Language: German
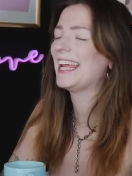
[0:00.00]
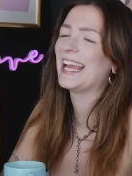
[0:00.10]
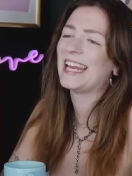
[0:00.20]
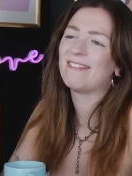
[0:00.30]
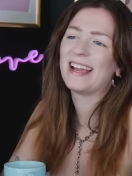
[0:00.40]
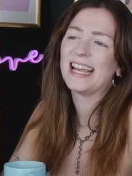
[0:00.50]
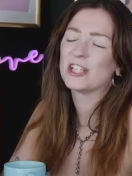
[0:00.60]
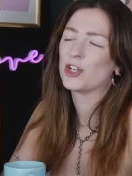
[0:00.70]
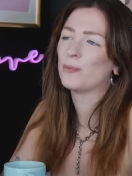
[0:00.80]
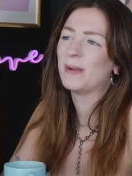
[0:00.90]
Naja, da war
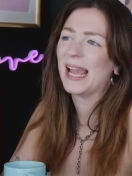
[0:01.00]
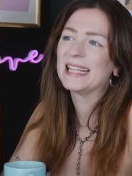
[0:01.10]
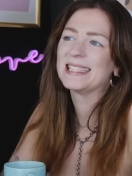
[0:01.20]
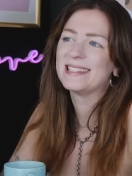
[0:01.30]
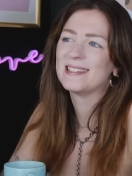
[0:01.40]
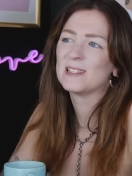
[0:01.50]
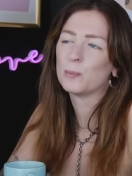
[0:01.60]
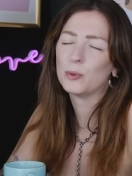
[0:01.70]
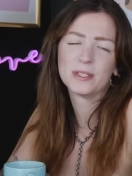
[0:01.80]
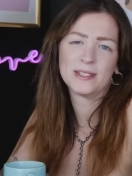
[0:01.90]
ja schon mehr als dieses
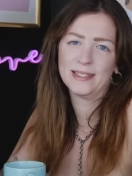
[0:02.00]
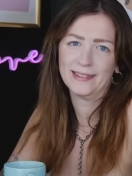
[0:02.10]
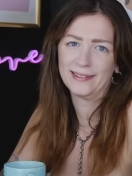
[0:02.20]
Bussi,